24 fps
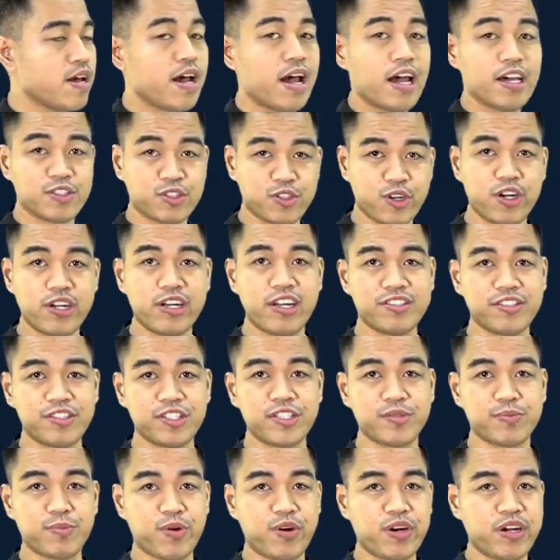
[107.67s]
As early as
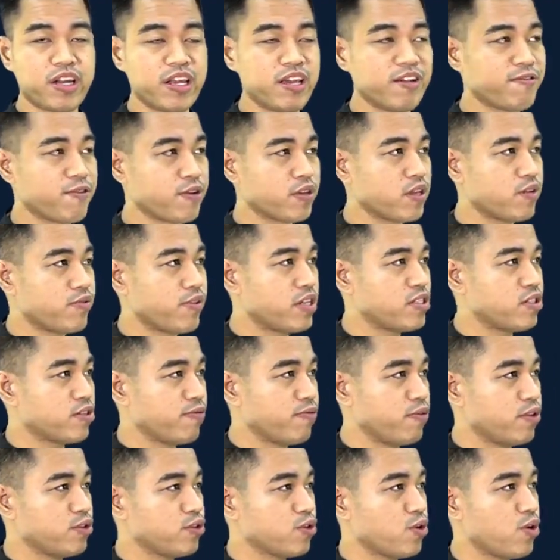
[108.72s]
this morning, for the rest of
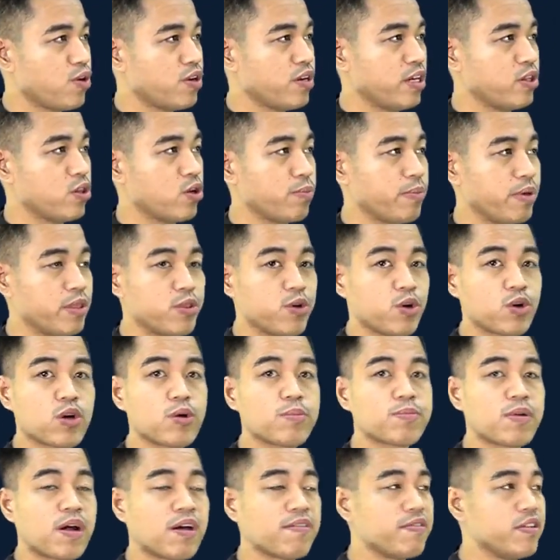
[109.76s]
Luzon, itong Mindoro
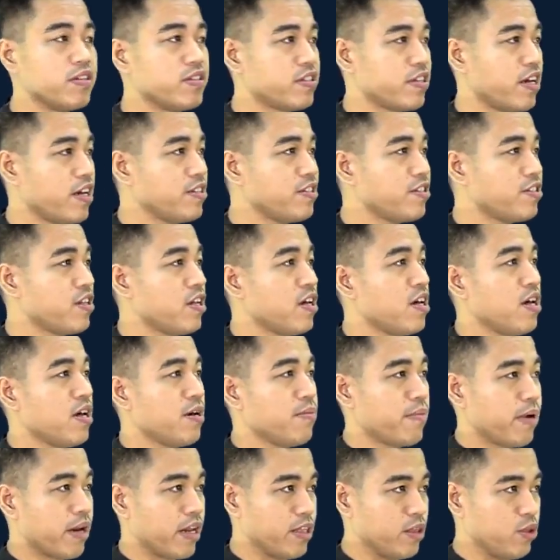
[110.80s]
provinces,
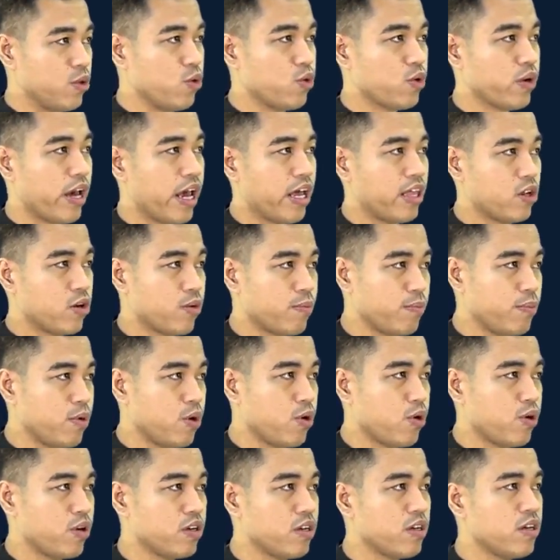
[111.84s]
Marinduque and
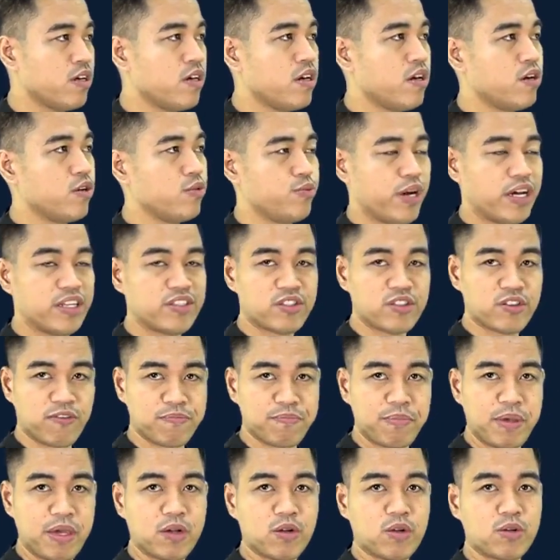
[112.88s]
Romblon, rest of
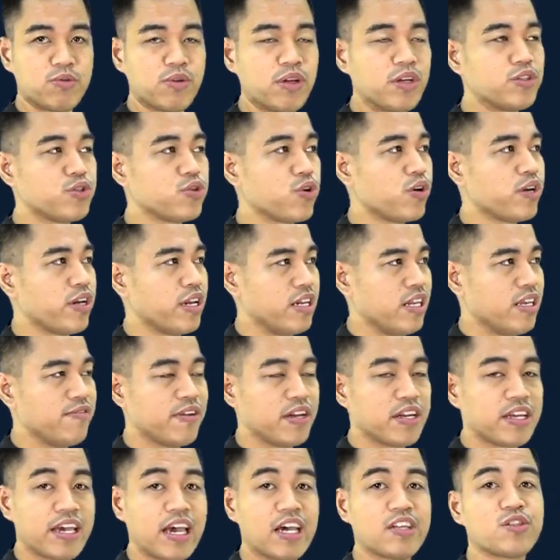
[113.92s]
Bicol Region, and
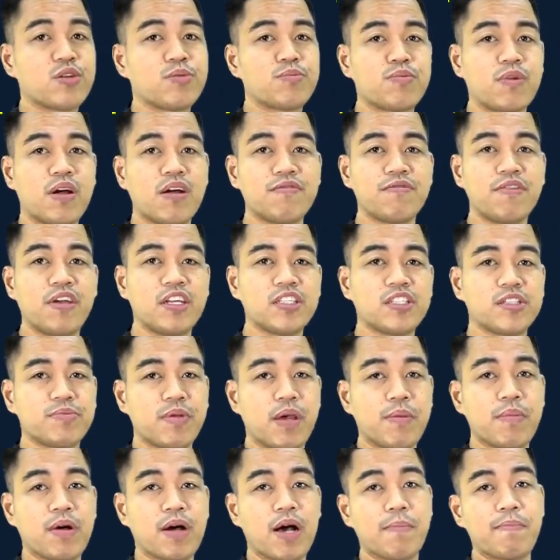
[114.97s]
even Quezon Province,
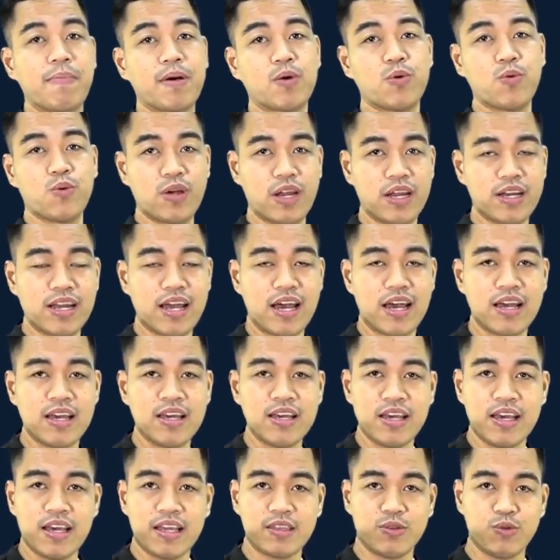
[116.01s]
may mga pag-ulan na.
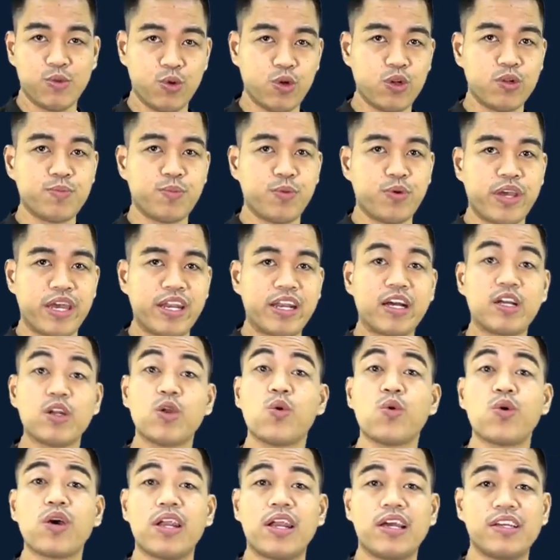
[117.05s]
Dulot po yan ng
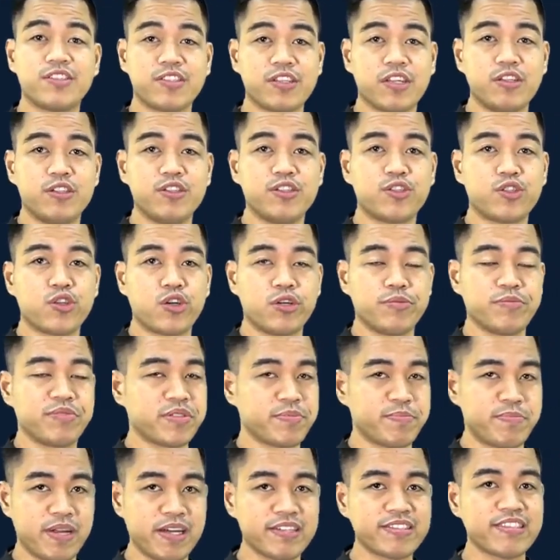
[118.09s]
localized thunderstorms
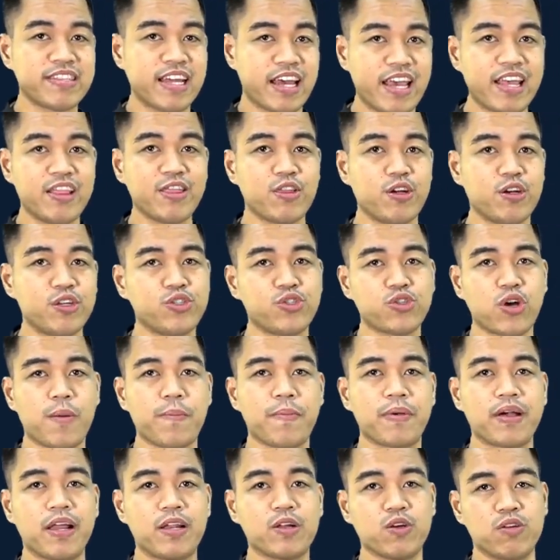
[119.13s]
plus the
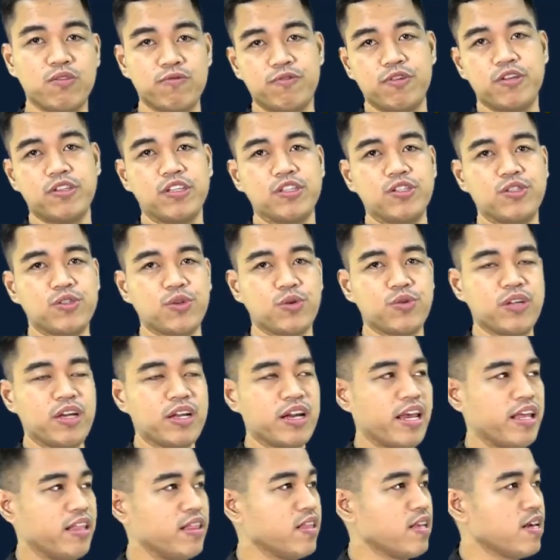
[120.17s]
intertropical convergence zone na
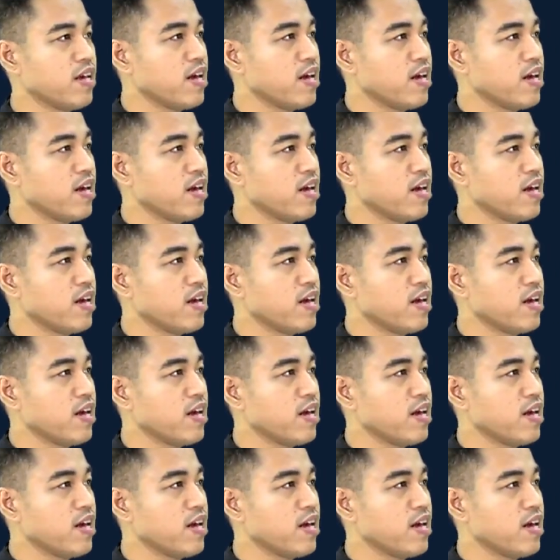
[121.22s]
rin.